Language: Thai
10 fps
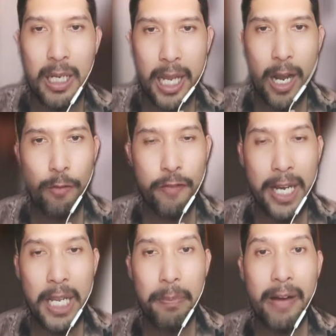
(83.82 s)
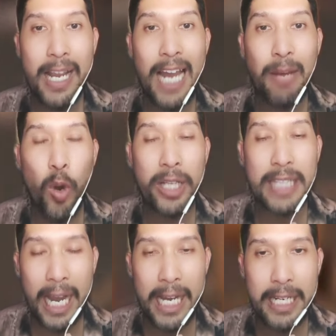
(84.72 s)
ไลออนไฟนี่เป็นรายการมวย
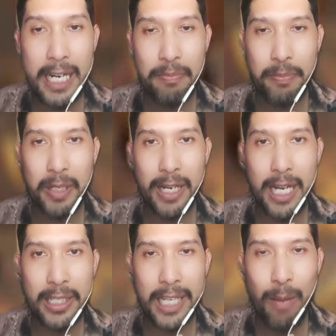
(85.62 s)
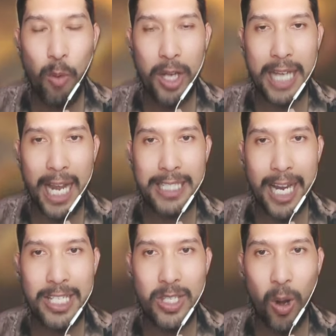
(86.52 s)
ไทยนะครับเป็นรายการกติกามวยไทย
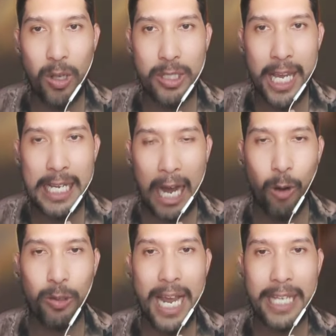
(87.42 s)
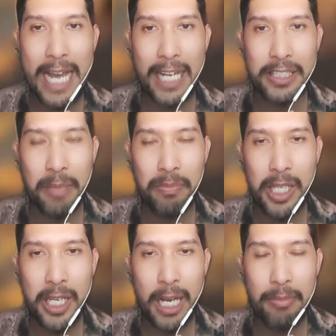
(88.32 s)
ใช้ศอกใช้เข่าได้อย่างเต็ม
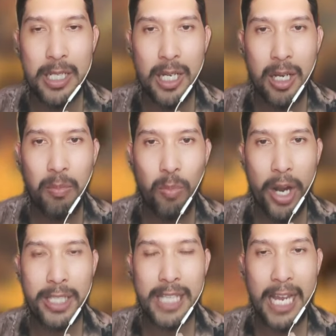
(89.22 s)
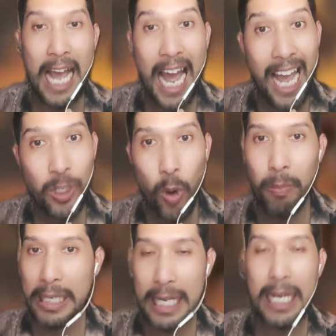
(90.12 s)
ที่ครับมวยไทย 5 ยก
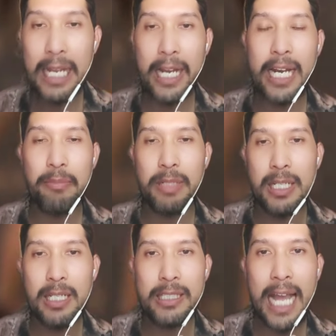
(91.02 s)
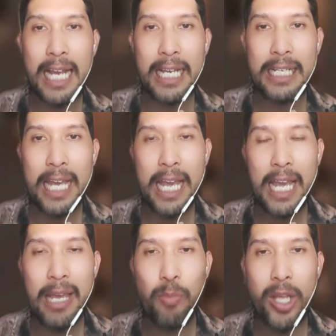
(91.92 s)
เหมือนกันเลยครับ ต่างกันแค่
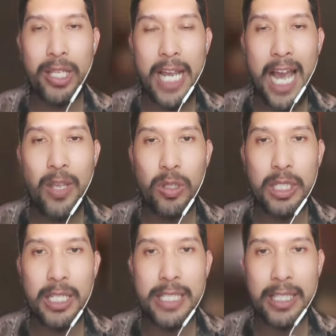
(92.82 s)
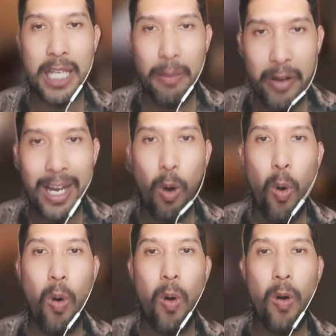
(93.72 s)
มวยไทย 5 ยกที่จัดที่อเมริกา
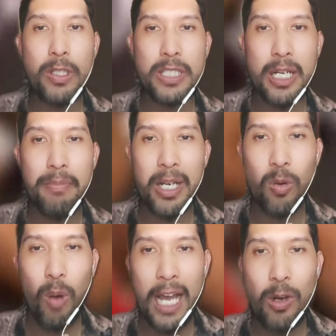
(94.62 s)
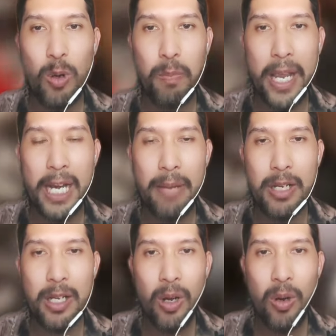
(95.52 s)
โอ้ยเจอหมัดขวาลงไปครับ
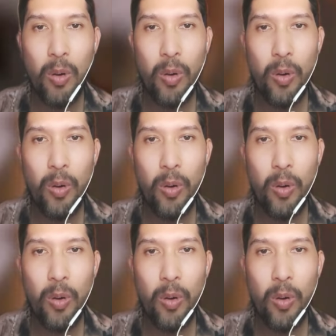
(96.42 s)
โอ้